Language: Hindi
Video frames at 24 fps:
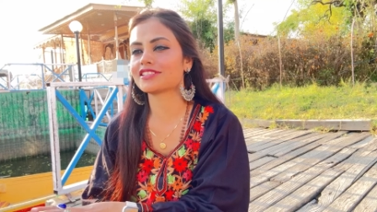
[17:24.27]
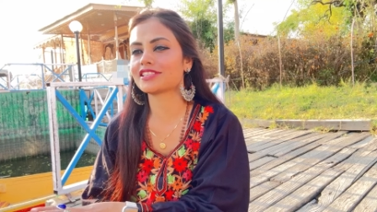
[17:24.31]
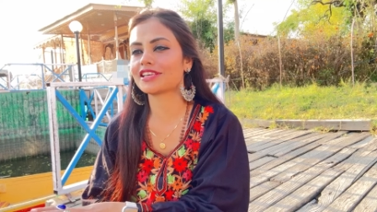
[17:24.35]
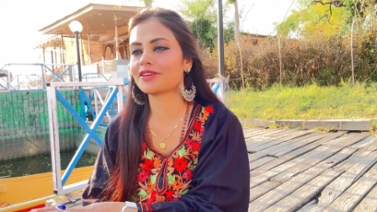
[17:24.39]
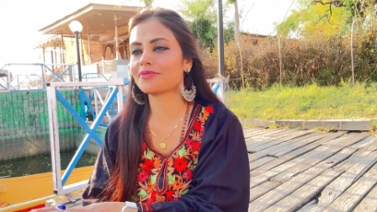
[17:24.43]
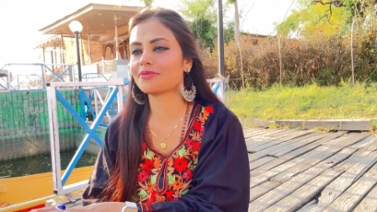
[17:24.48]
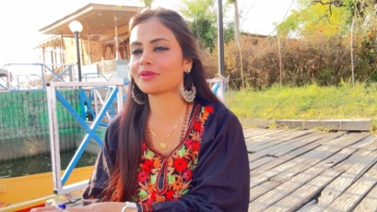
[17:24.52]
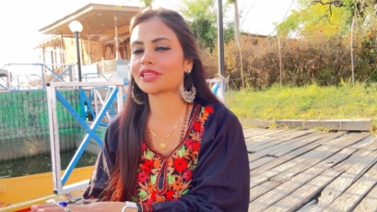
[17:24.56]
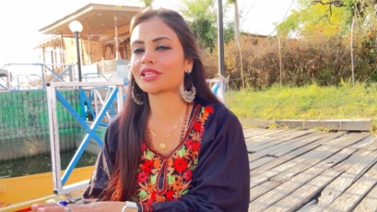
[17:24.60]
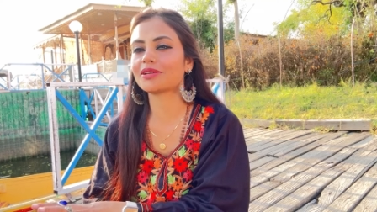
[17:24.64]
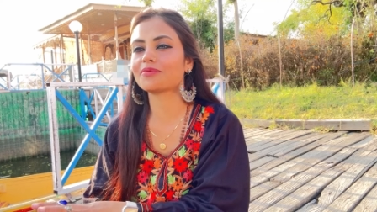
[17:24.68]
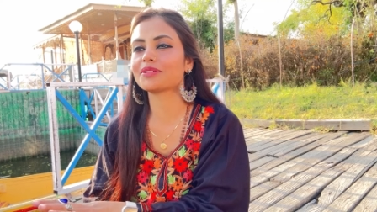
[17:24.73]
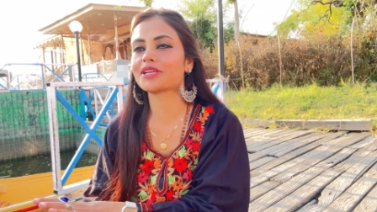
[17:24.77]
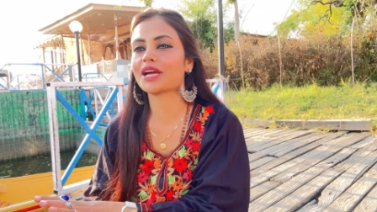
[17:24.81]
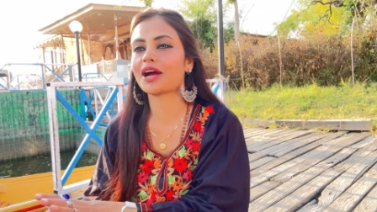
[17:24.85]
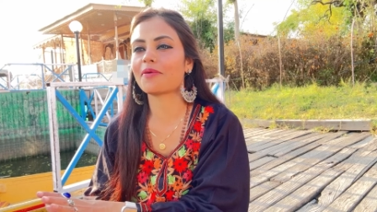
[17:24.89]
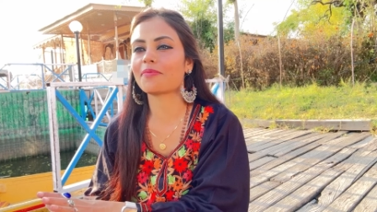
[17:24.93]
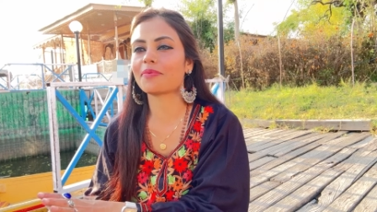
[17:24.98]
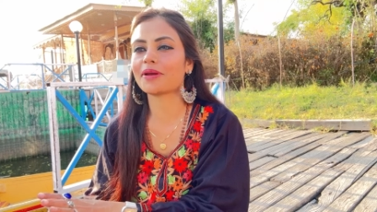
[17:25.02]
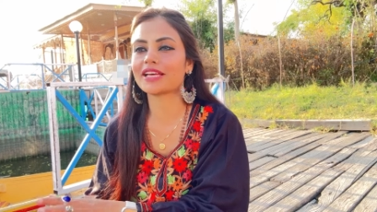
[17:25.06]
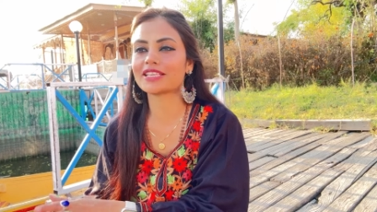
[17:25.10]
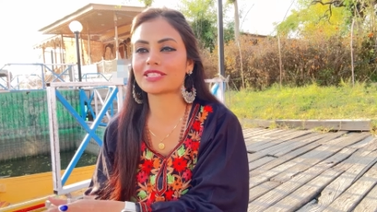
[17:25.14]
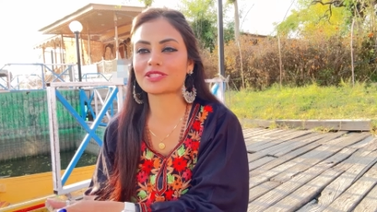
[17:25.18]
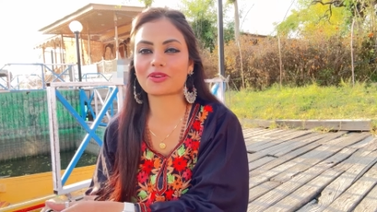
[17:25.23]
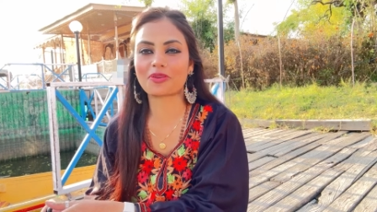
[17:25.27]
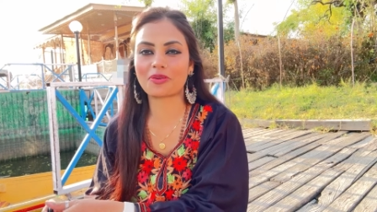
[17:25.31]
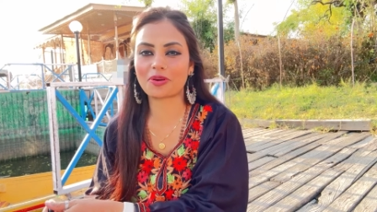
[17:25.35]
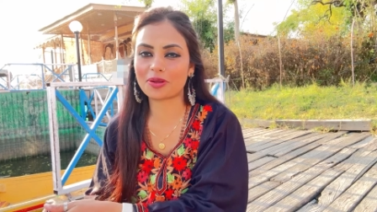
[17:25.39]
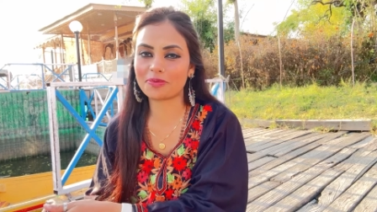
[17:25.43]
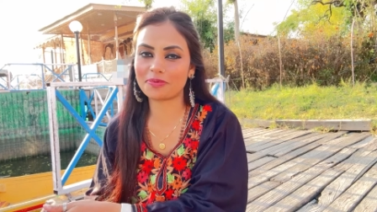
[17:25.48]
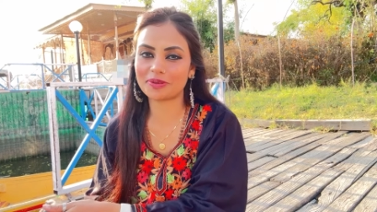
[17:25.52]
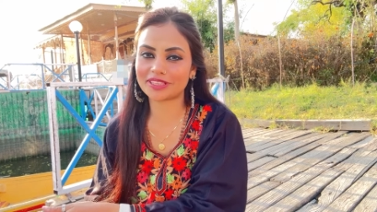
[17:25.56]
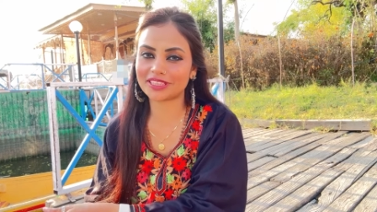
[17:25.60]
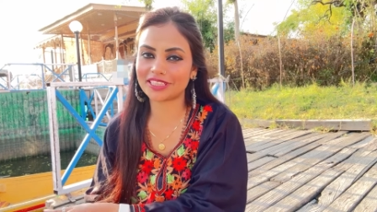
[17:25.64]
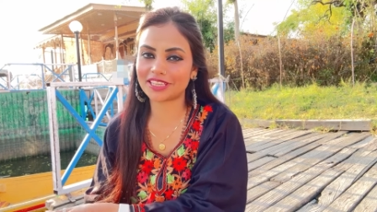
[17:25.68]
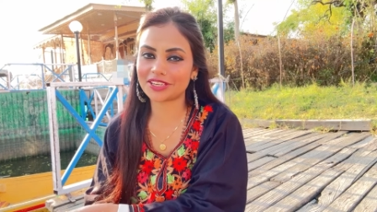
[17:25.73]
से मतलब यहाँ पे ऐसा कोई
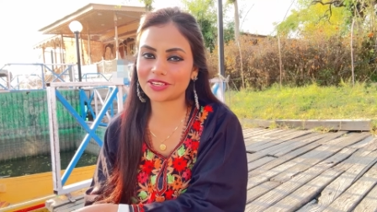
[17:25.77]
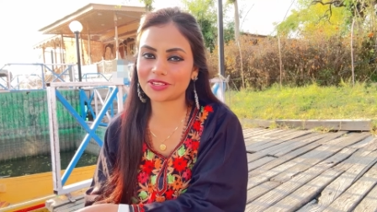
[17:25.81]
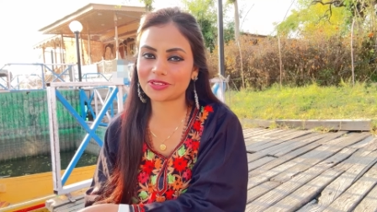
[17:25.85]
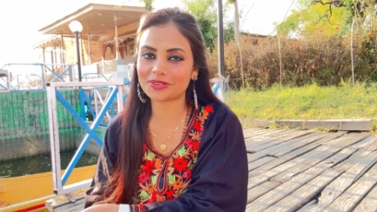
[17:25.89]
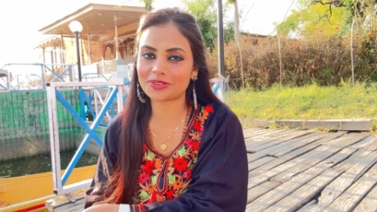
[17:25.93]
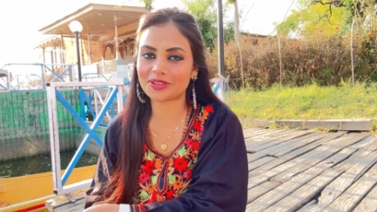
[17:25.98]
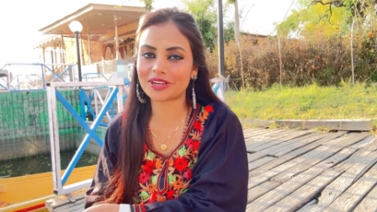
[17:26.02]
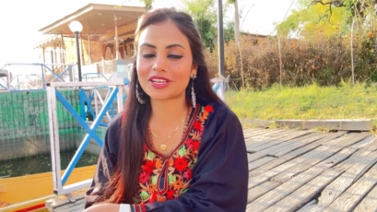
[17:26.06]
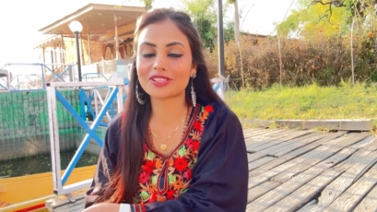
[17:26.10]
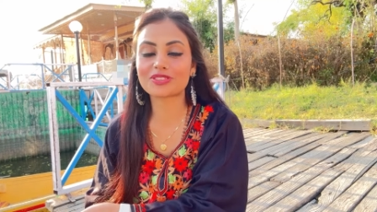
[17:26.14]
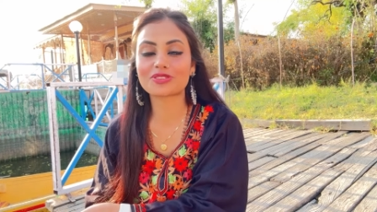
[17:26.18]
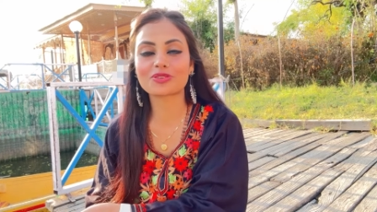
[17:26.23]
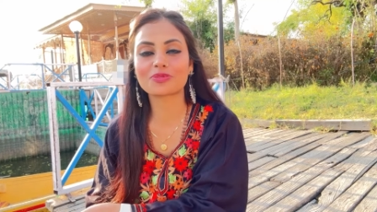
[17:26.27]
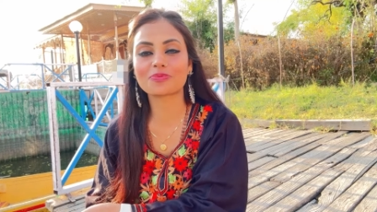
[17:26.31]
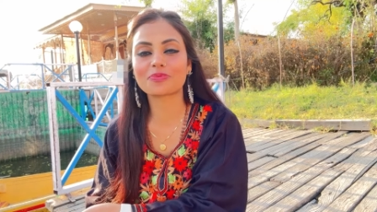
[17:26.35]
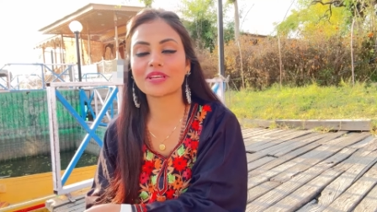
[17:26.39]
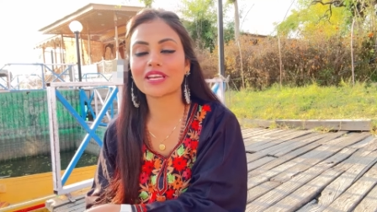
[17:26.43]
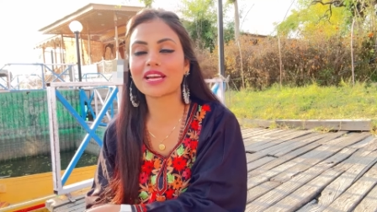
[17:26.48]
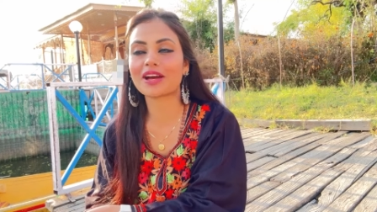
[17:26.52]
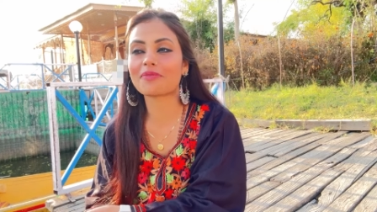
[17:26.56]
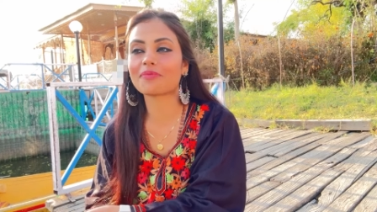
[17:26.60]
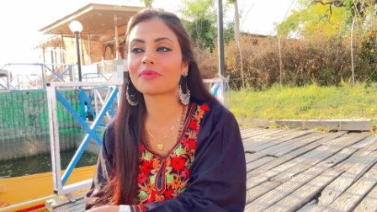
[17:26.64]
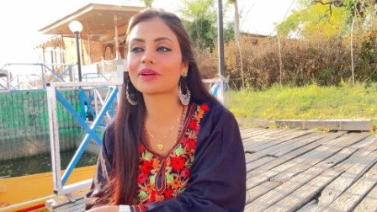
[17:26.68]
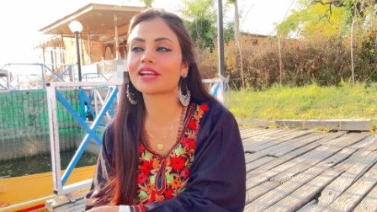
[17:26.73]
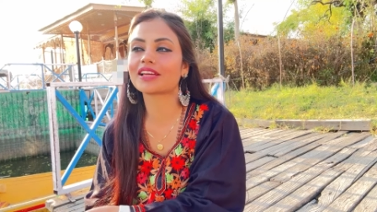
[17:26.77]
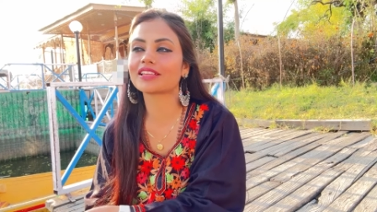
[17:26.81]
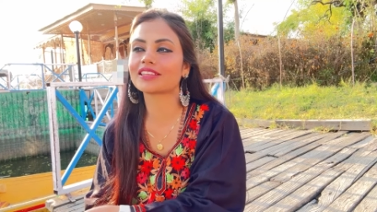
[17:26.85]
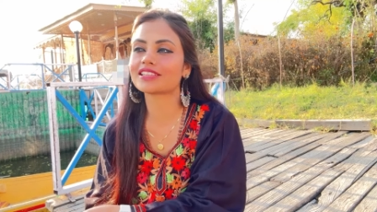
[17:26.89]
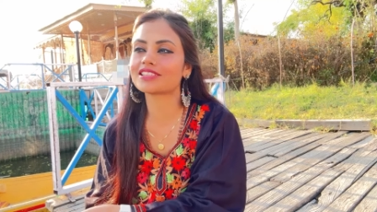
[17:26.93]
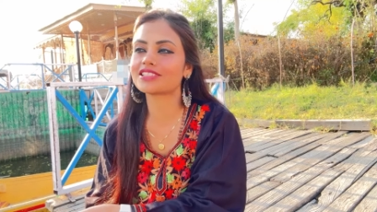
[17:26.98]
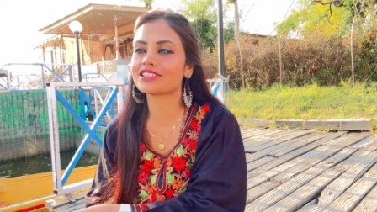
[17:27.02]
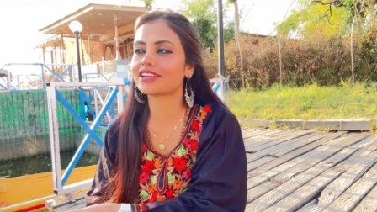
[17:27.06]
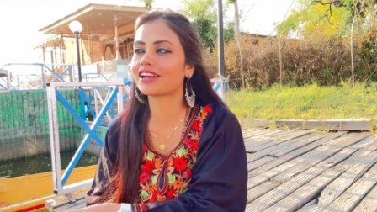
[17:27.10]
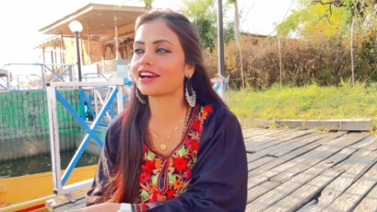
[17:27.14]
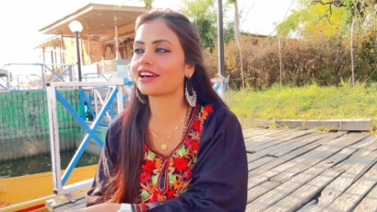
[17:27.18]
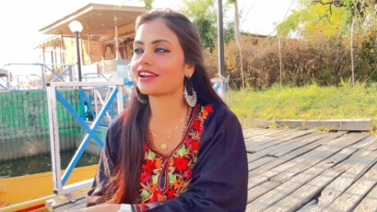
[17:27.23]
बंदा नहीं होगा जो भी यहाँ पर आते
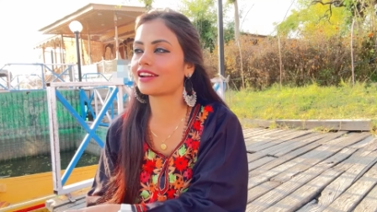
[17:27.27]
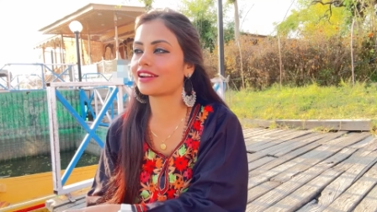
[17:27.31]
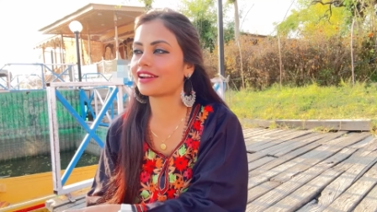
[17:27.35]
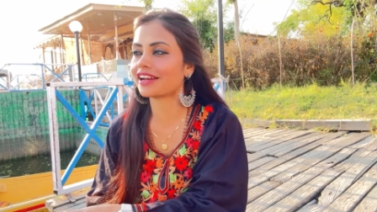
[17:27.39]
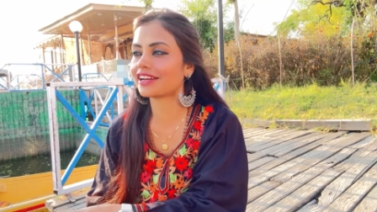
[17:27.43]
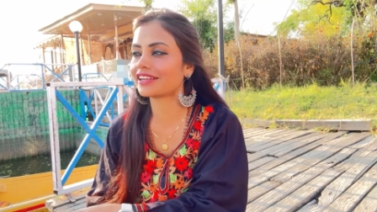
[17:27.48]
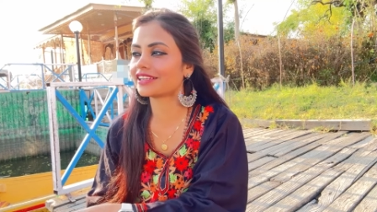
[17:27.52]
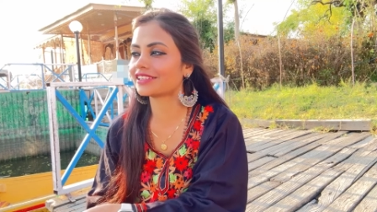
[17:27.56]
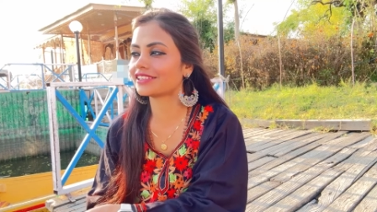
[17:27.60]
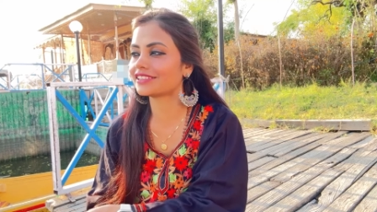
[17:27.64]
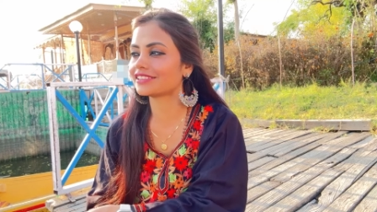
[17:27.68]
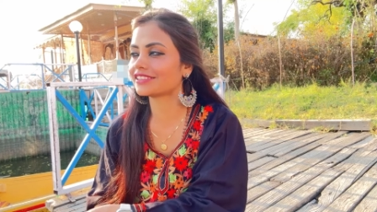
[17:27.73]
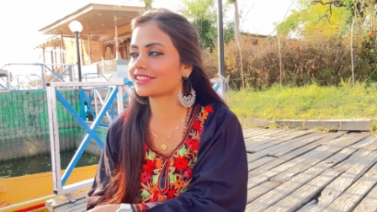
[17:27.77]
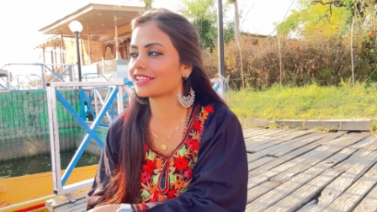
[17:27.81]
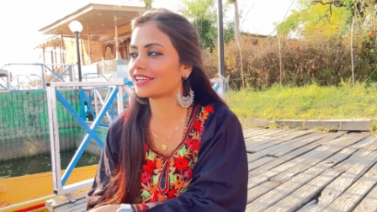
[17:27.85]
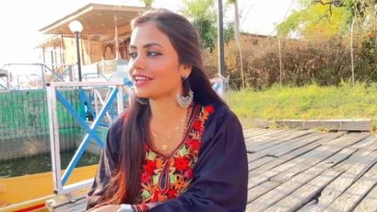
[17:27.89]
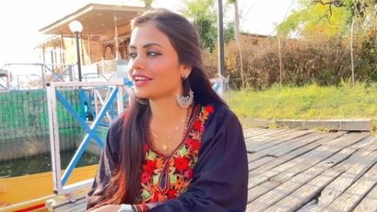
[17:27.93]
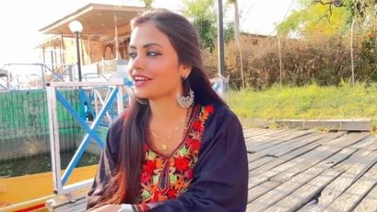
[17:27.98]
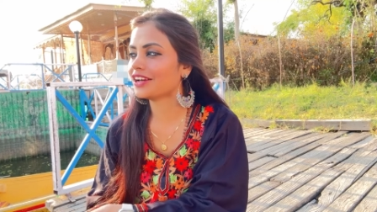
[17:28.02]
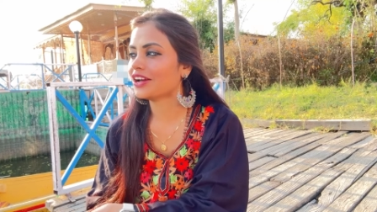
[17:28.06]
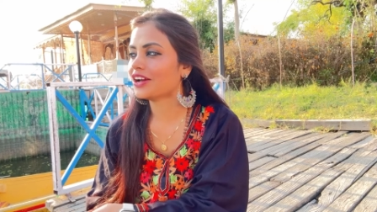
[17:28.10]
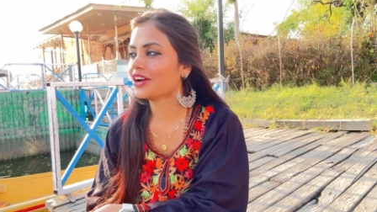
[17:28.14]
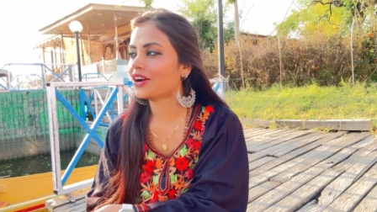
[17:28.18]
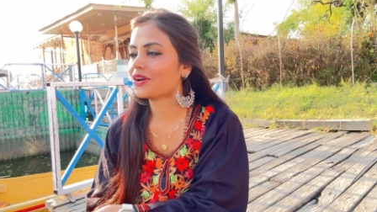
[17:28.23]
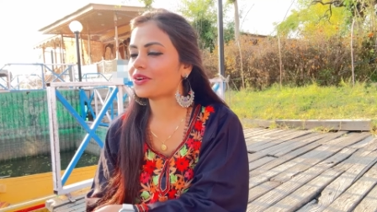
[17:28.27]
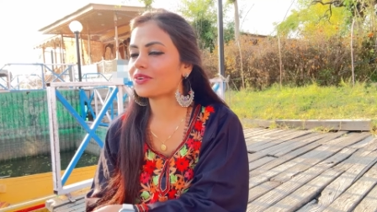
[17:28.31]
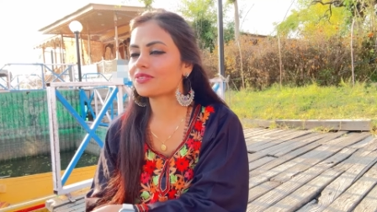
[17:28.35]
शिकारा राइड करते हैं